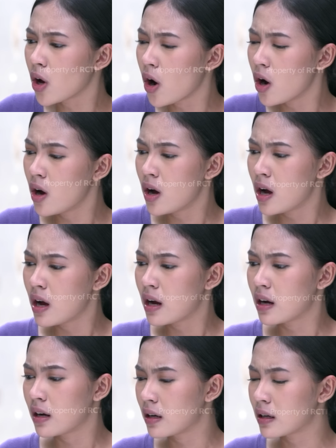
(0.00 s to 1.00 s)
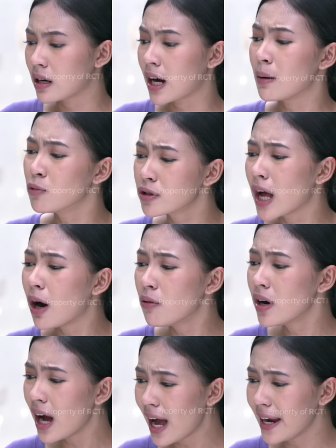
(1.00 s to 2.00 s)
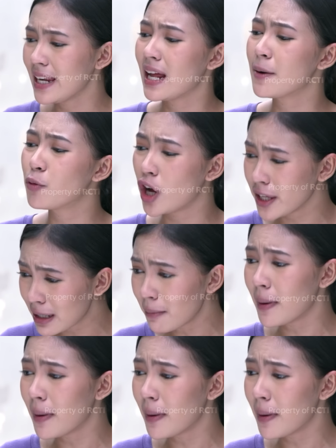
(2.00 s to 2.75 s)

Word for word: Tok, kamu tahu nggak ini anak buahnya